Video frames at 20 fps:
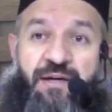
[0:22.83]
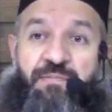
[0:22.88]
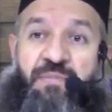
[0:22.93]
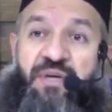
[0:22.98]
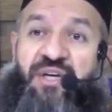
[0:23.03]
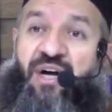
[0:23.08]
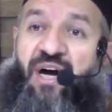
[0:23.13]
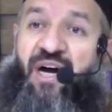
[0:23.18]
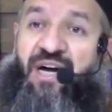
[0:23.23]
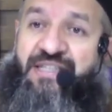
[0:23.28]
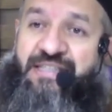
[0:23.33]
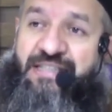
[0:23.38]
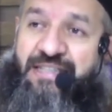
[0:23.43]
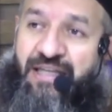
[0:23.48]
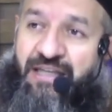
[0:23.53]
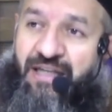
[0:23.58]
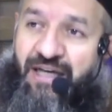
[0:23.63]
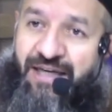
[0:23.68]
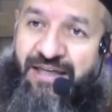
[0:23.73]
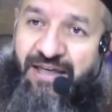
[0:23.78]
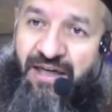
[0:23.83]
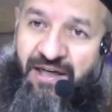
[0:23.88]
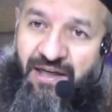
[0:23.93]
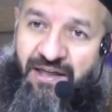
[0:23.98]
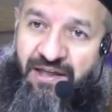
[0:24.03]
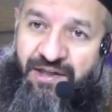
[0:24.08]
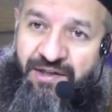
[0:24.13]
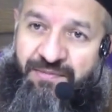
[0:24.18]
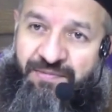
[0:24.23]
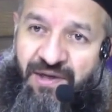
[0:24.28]
Bir hastalığa
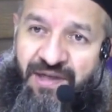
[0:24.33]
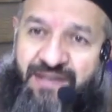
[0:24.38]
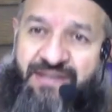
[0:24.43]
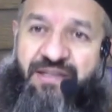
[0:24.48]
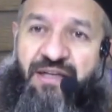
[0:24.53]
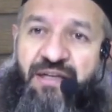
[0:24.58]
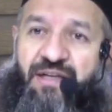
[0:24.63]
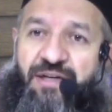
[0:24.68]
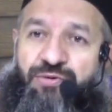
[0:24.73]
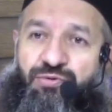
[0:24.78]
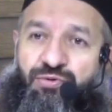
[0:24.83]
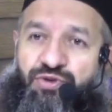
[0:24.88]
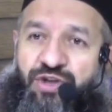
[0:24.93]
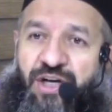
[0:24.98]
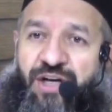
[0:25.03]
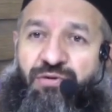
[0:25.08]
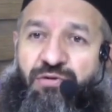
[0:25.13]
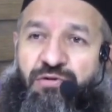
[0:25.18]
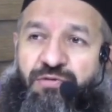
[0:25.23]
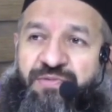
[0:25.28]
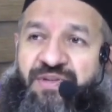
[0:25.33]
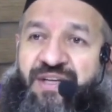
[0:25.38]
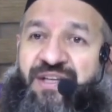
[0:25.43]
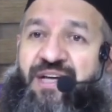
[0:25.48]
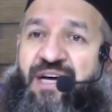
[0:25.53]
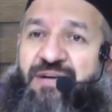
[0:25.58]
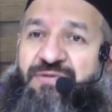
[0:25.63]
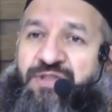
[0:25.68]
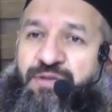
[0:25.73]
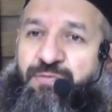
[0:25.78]
yakalanıp hastalığa düçar olup
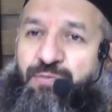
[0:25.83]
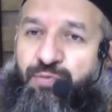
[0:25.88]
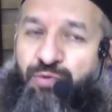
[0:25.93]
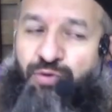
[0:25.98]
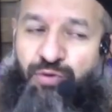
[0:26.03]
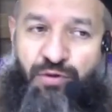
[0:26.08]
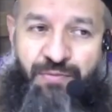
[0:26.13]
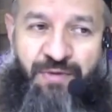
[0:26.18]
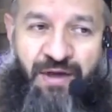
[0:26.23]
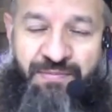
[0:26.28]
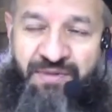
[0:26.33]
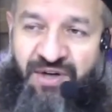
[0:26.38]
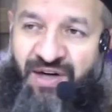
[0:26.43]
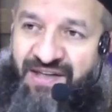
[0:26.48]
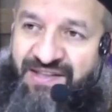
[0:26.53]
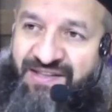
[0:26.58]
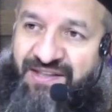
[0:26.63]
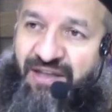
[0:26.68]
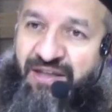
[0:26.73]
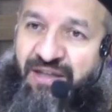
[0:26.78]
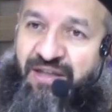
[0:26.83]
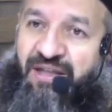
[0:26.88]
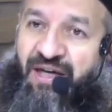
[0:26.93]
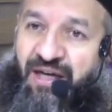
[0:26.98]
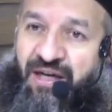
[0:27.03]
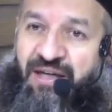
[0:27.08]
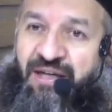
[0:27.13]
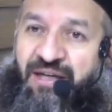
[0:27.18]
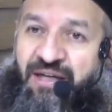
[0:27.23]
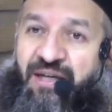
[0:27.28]
tedavisi mümkün olmayan bir
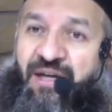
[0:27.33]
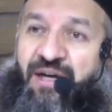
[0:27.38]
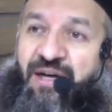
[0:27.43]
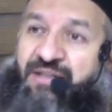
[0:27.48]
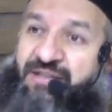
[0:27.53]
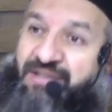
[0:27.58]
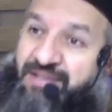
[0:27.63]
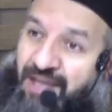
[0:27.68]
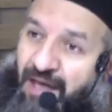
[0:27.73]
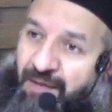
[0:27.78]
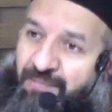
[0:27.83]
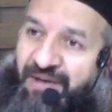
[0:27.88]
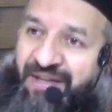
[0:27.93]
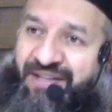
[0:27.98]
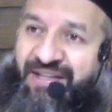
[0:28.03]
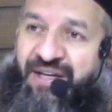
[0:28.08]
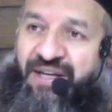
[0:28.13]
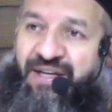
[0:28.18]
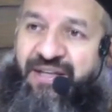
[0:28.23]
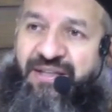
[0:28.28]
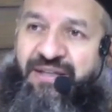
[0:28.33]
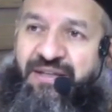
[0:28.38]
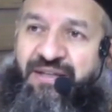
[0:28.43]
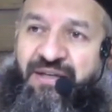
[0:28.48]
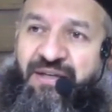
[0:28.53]
hastalıkla sabrederek